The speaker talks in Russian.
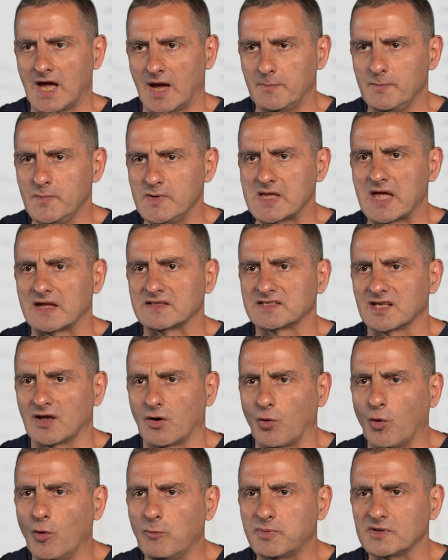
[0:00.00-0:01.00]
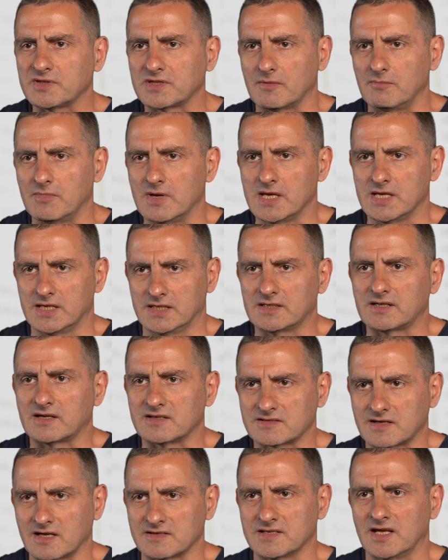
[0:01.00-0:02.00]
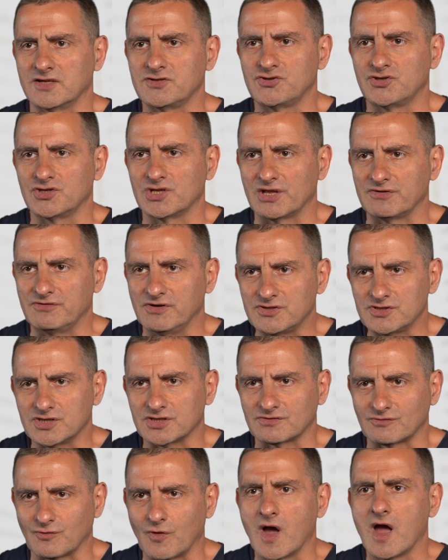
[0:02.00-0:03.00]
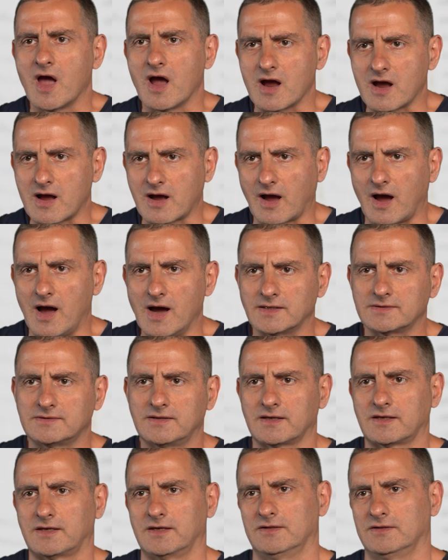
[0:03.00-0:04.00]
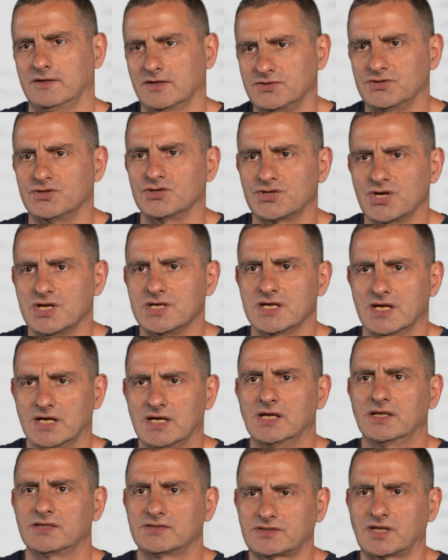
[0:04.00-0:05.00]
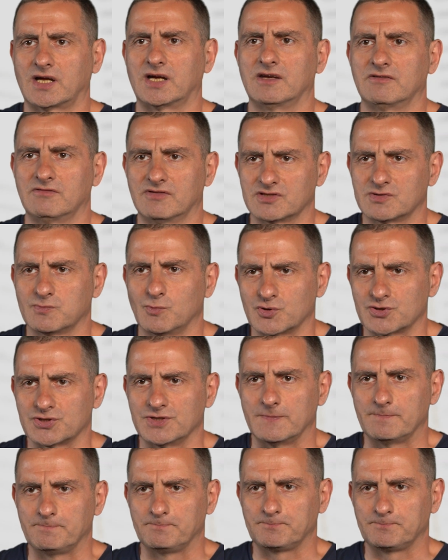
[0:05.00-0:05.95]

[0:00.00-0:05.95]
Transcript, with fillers: обменяться опытом и рассказать человечеству, как такие достижения стали возможны.